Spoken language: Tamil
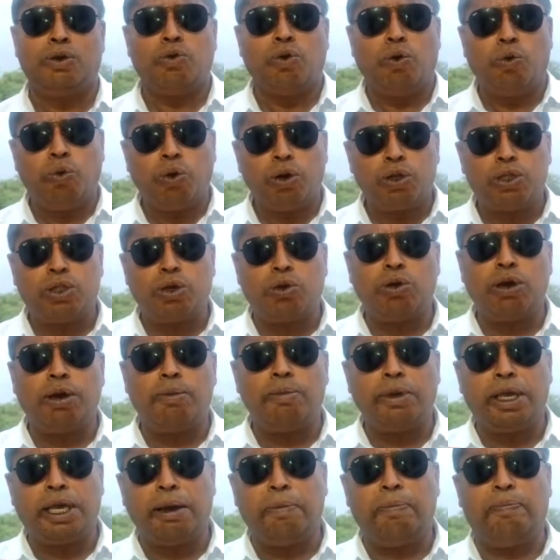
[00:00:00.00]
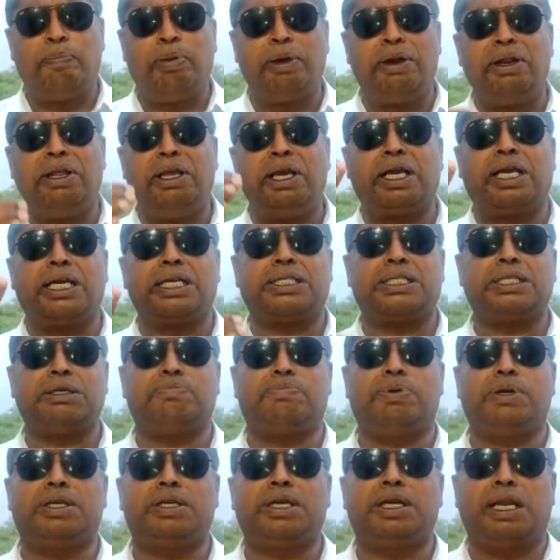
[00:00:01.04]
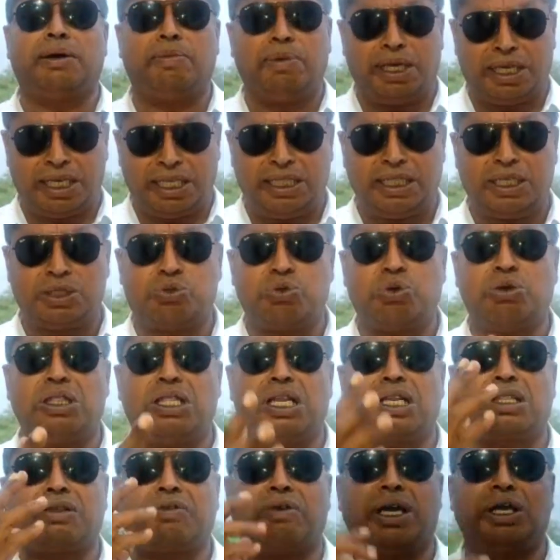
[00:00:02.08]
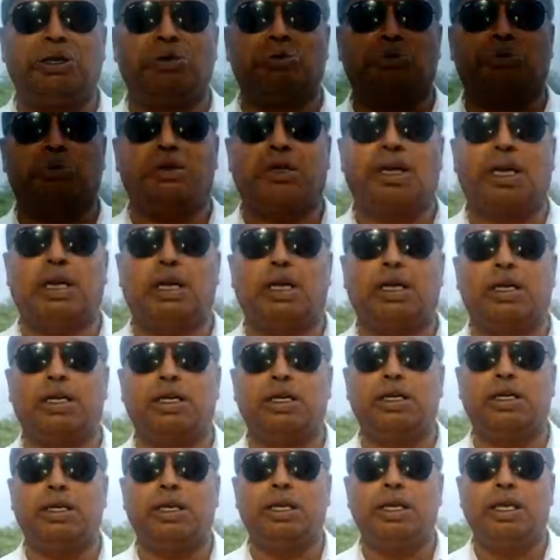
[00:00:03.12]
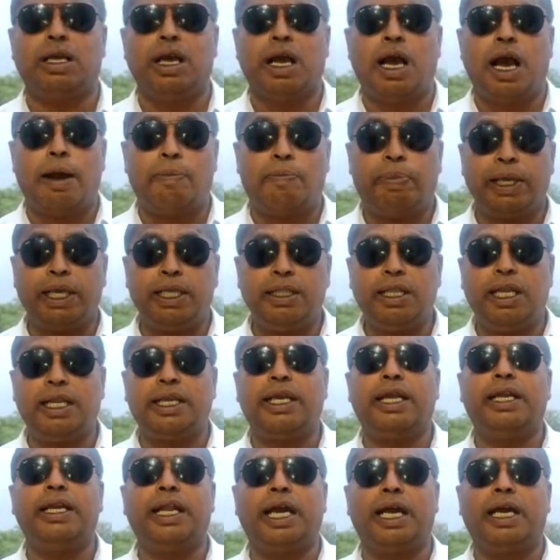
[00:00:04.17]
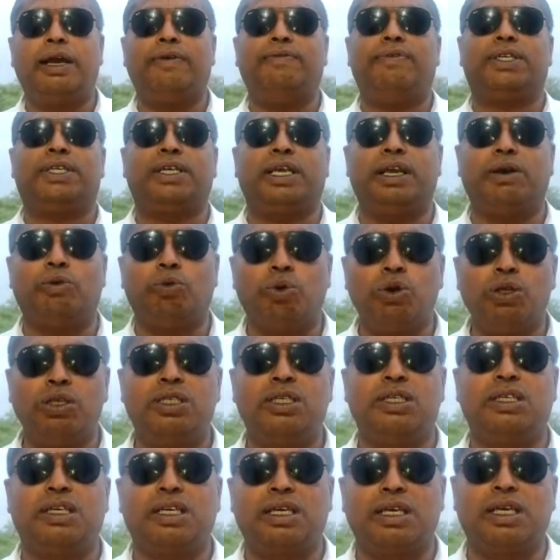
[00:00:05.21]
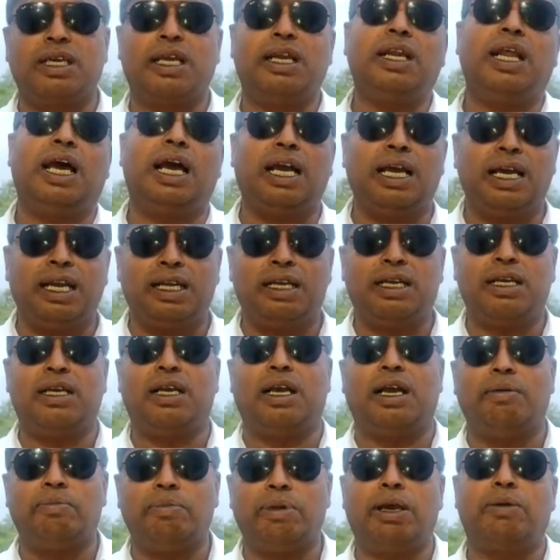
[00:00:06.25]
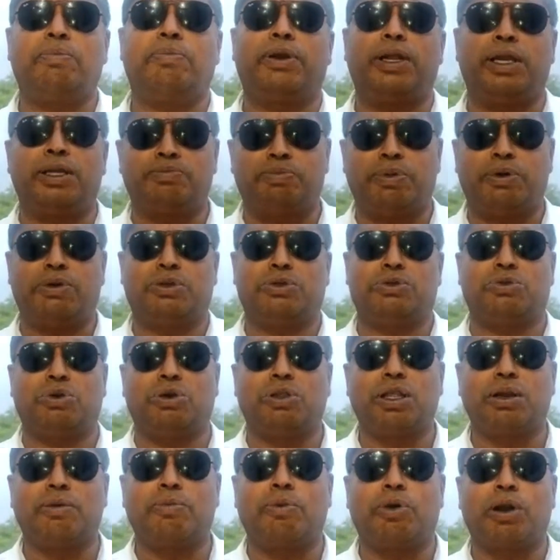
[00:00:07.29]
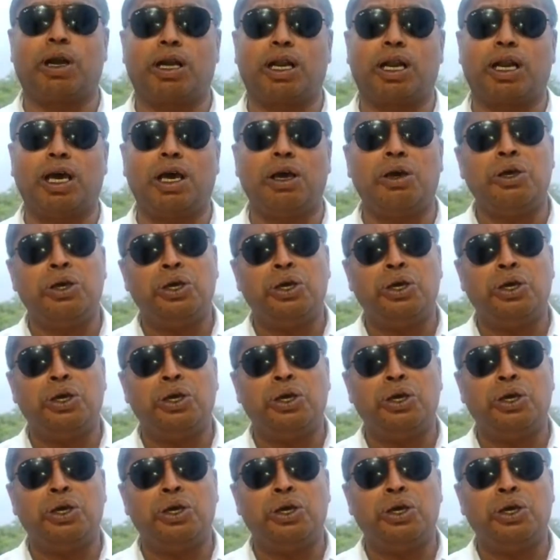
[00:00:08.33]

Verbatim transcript: ஒவ்வொருத்தவங்க மிகப்பெரிய கஷ்டப்பட்டு நமக்கு இந்த சுதந்திரத்தை வாங்கி கொடுத்துருக்காங்க அப்போ இதில் என்னங்க விஷயம் ஒளிஞ்சிருக்கு என்னங்க இருக்குங்க மிகப்பெரிய இப்போ சுதந்திர போராட்டம்னா